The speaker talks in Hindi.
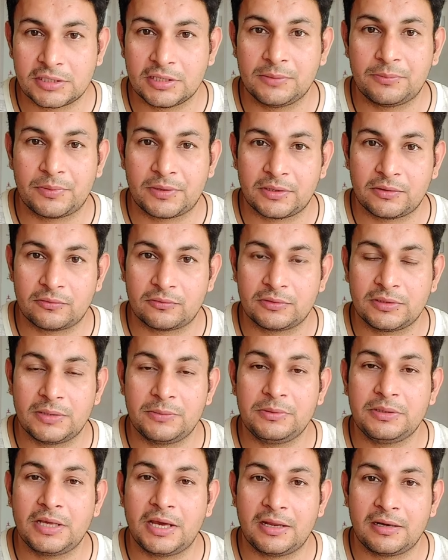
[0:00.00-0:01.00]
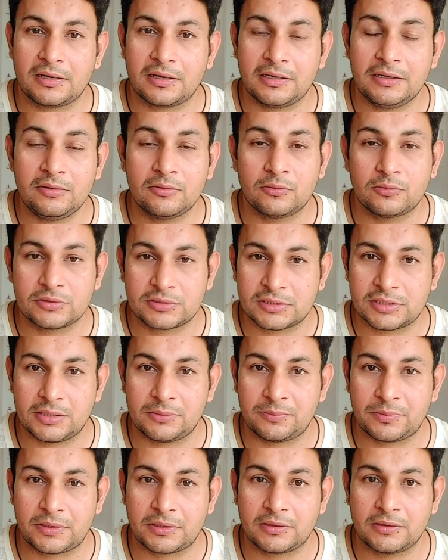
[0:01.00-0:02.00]
स्लिपरी हो ये भी ध्यान रहे नॉन
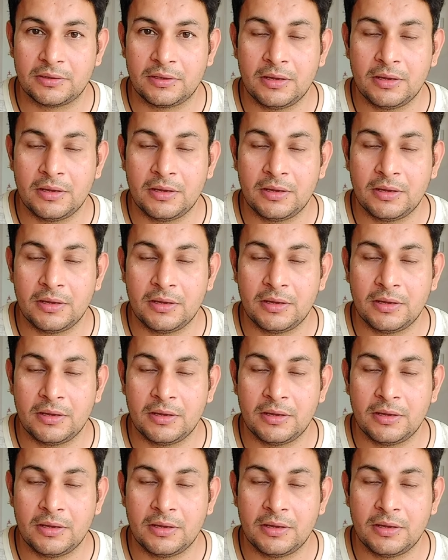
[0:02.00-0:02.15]
स्लिपरी